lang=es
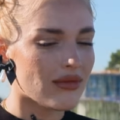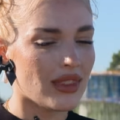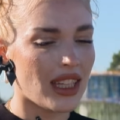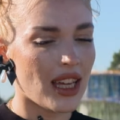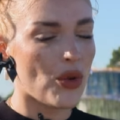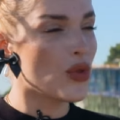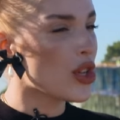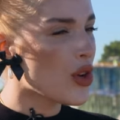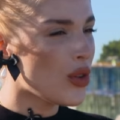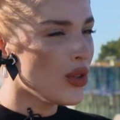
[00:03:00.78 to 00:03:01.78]
de
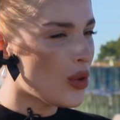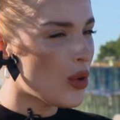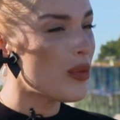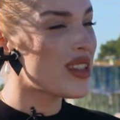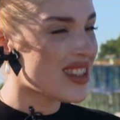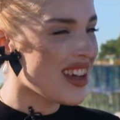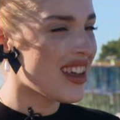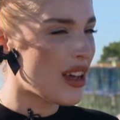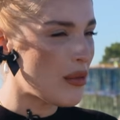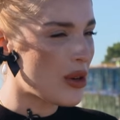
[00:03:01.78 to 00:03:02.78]
unión, un mensaje
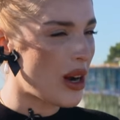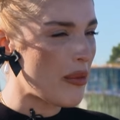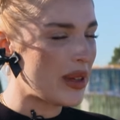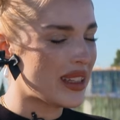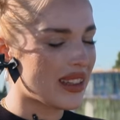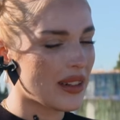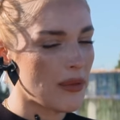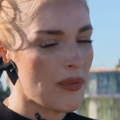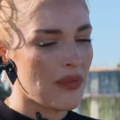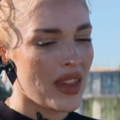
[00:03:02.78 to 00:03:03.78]
de amor realmente.
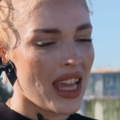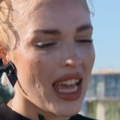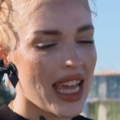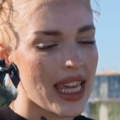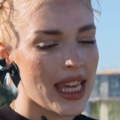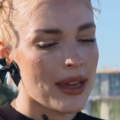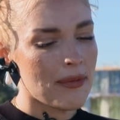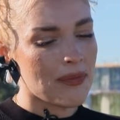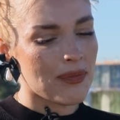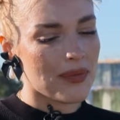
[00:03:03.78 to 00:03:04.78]
Y
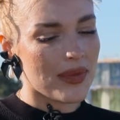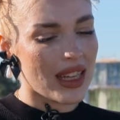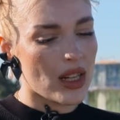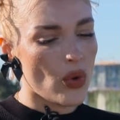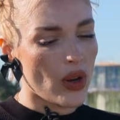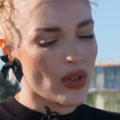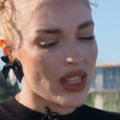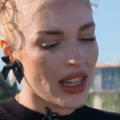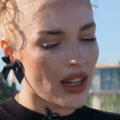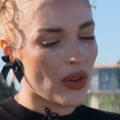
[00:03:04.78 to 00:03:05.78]
mm, luego se
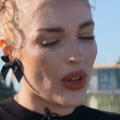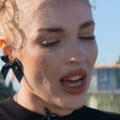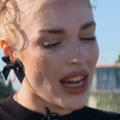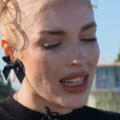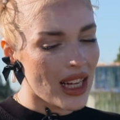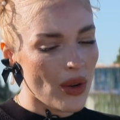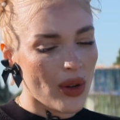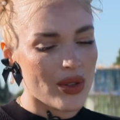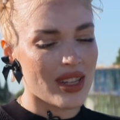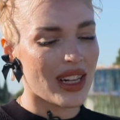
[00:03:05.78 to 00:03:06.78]
agregó Dani,
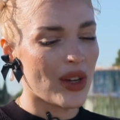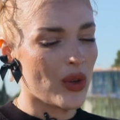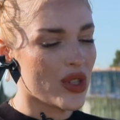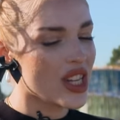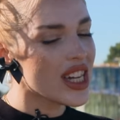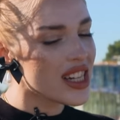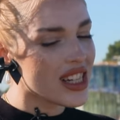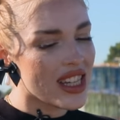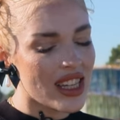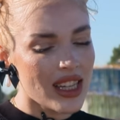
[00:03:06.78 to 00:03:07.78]
luego se agregó
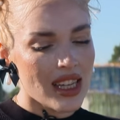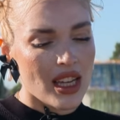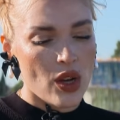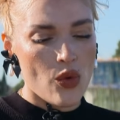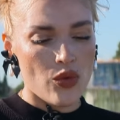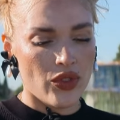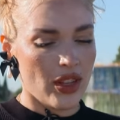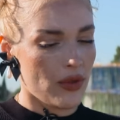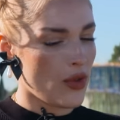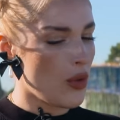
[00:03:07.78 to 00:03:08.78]
Jerry,
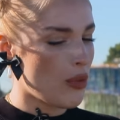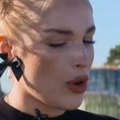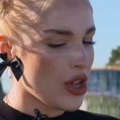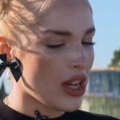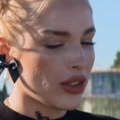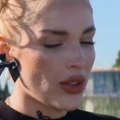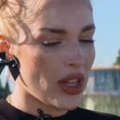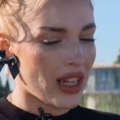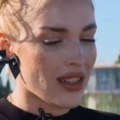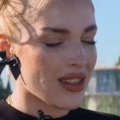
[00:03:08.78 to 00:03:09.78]
fue un proyecto de
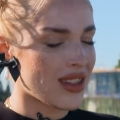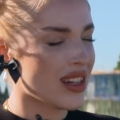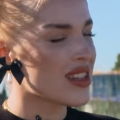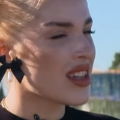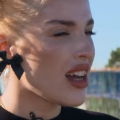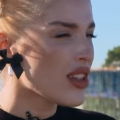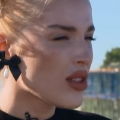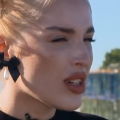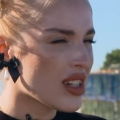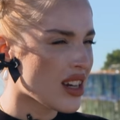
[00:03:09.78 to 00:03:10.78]
casi tres
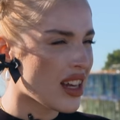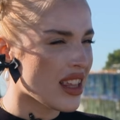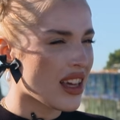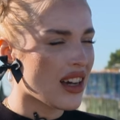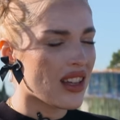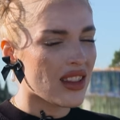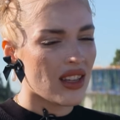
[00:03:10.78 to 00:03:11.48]
años en realidad,